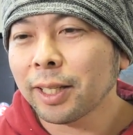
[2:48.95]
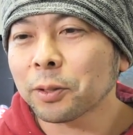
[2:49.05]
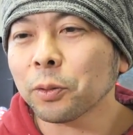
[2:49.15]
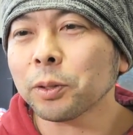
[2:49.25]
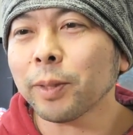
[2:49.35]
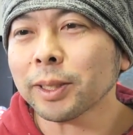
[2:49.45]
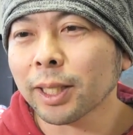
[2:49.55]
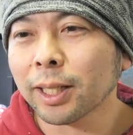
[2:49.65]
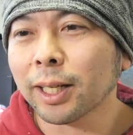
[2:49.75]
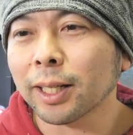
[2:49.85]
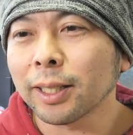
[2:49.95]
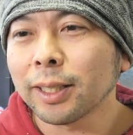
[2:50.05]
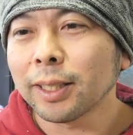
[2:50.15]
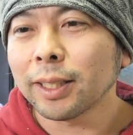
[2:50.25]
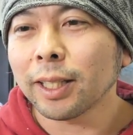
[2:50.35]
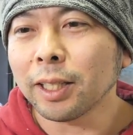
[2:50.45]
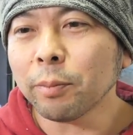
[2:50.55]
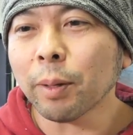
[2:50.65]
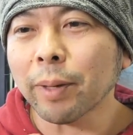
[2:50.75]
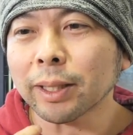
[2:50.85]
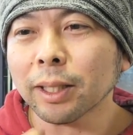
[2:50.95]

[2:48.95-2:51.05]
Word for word: えそうしましたら、え今